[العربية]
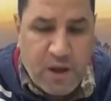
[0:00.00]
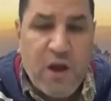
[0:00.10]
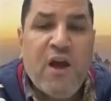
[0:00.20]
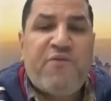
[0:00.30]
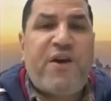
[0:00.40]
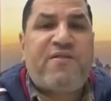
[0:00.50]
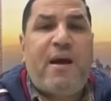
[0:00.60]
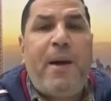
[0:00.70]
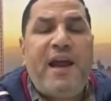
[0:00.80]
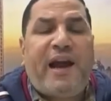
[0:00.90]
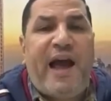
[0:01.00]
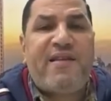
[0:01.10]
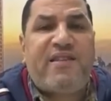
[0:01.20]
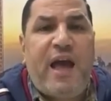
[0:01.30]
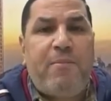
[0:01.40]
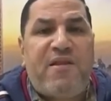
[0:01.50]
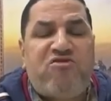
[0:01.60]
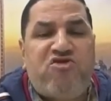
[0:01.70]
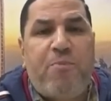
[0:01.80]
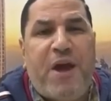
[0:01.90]
فالزمالك عايز يعمل
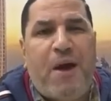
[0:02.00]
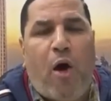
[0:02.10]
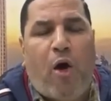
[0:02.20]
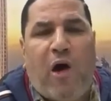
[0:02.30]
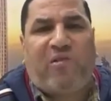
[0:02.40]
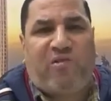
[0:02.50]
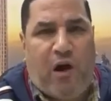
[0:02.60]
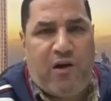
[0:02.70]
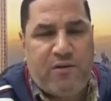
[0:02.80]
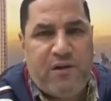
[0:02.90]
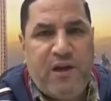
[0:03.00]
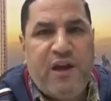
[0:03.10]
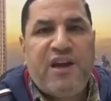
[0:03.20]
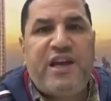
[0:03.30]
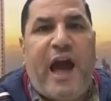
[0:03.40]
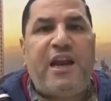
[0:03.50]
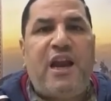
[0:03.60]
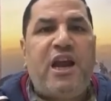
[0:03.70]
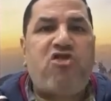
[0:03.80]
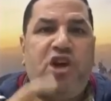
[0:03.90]
شبه مقصة يعني
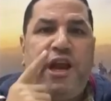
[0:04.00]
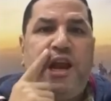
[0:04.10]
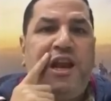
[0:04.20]
القرشين اللي